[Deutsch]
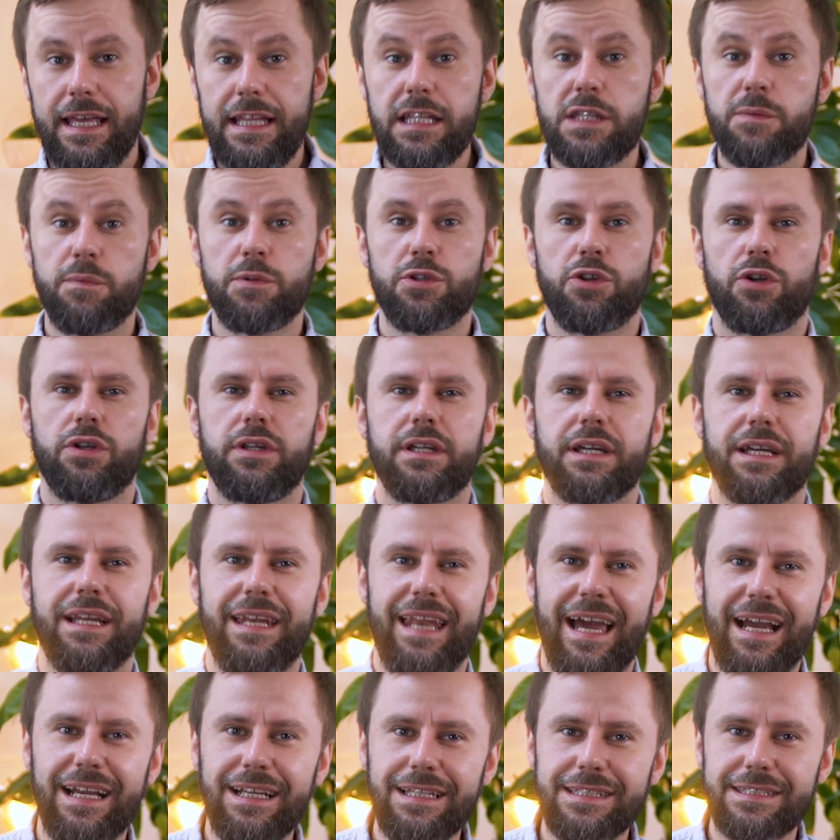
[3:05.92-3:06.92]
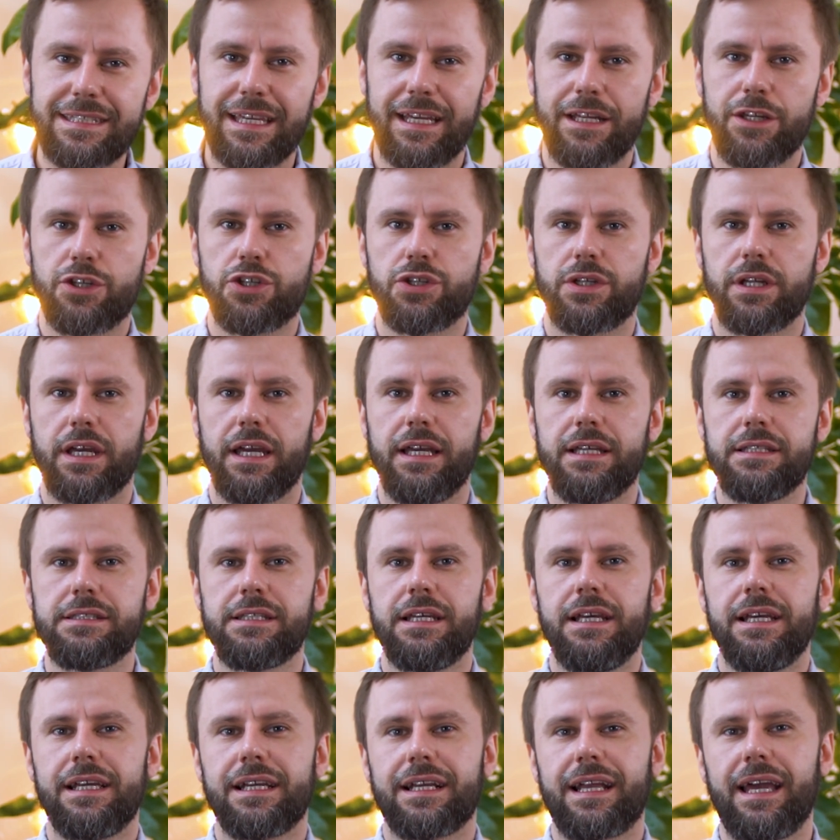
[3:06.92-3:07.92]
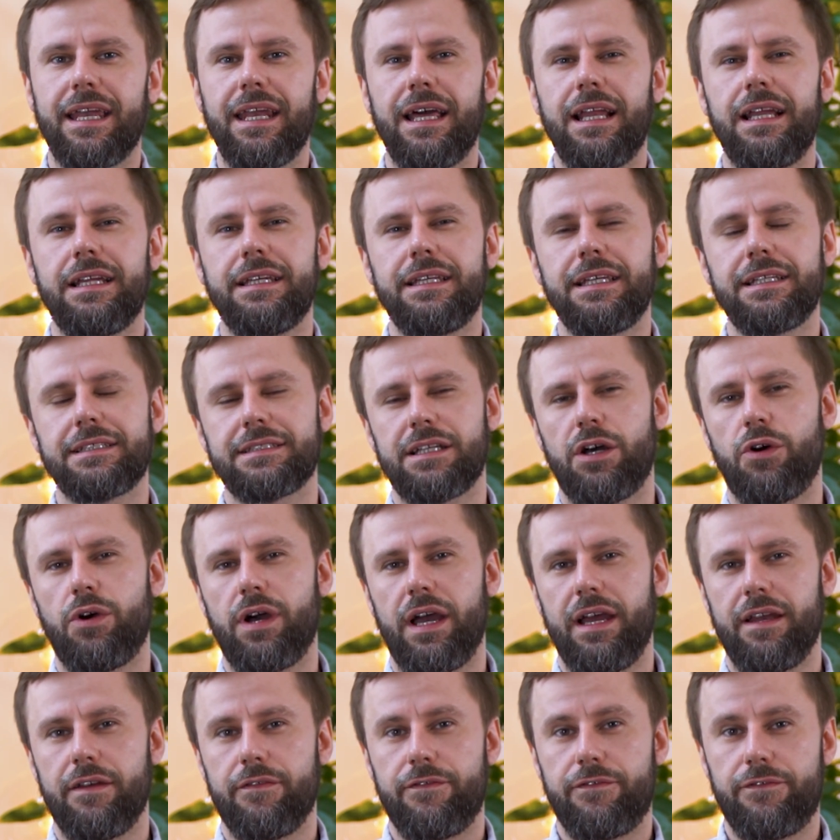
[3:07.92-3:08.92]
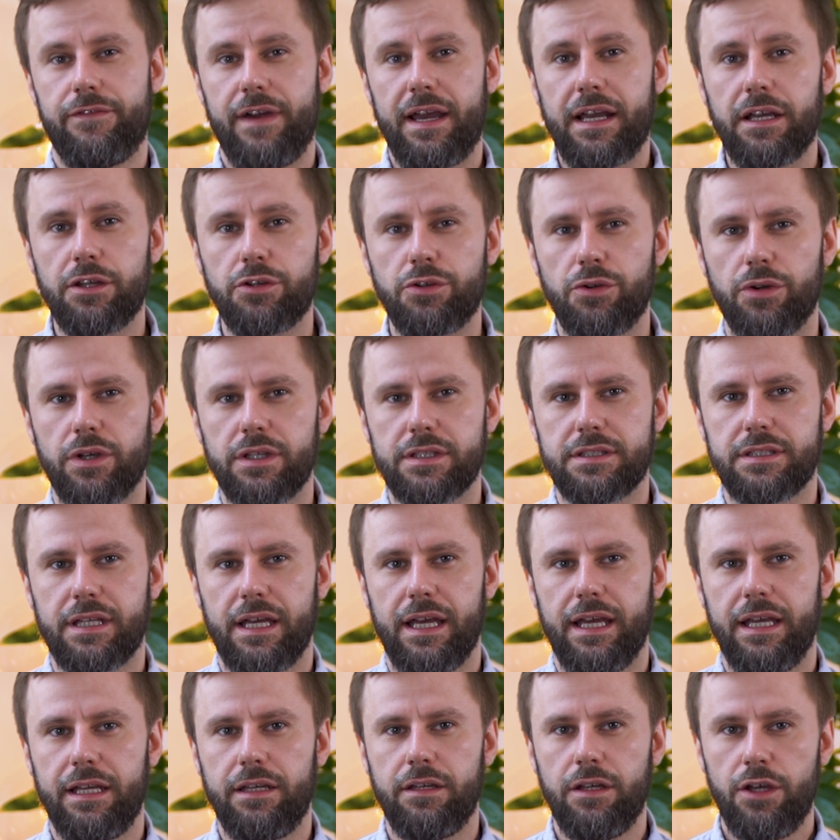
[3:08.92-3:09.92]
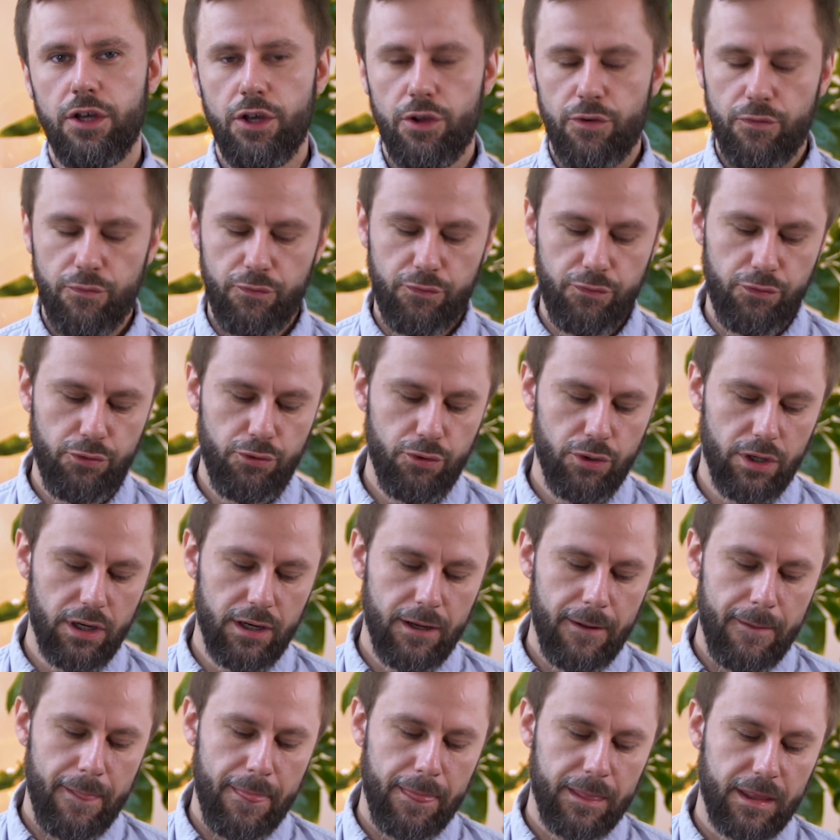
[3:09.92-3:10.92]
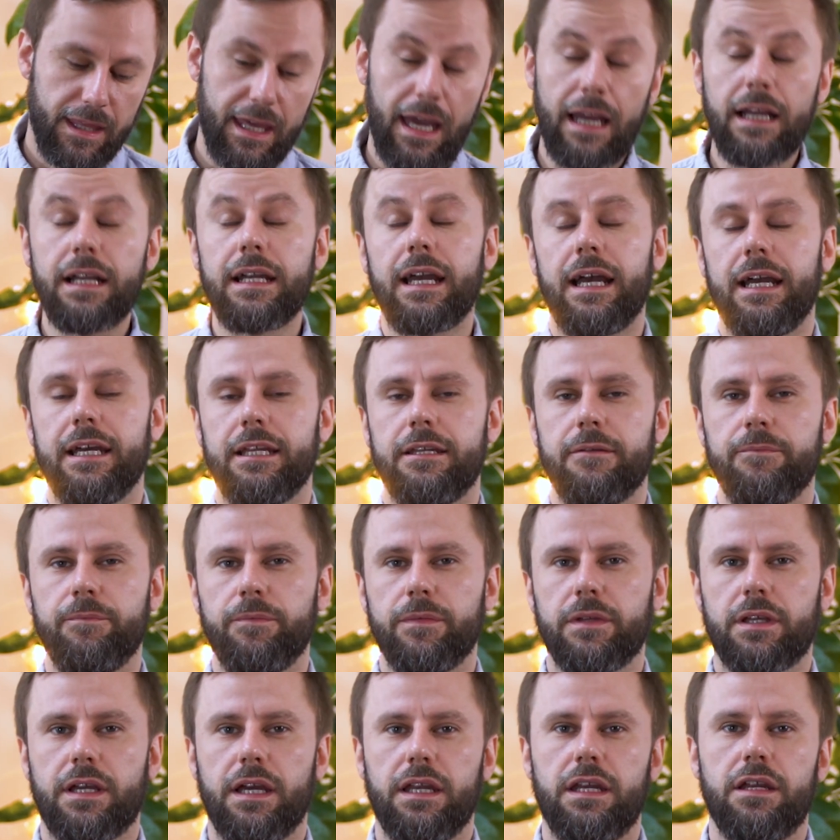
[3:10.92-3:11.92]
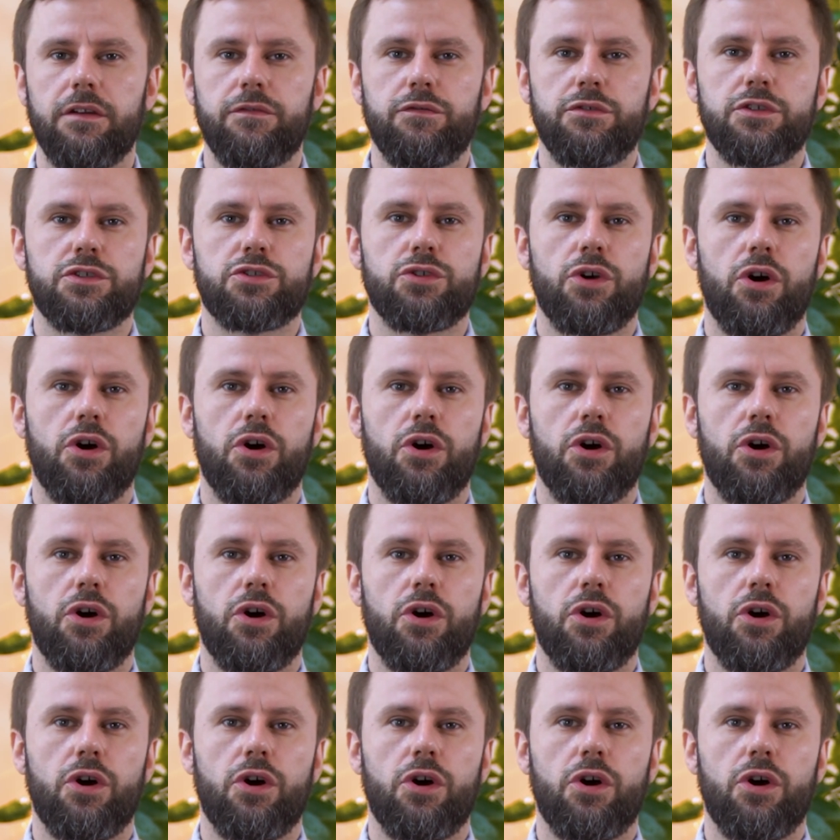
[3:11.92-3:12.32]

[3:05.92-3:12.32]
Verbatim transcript: insbesondere Langzeitstress, kann allerdings auch ein Faktor sein für Krankheiten kann dafür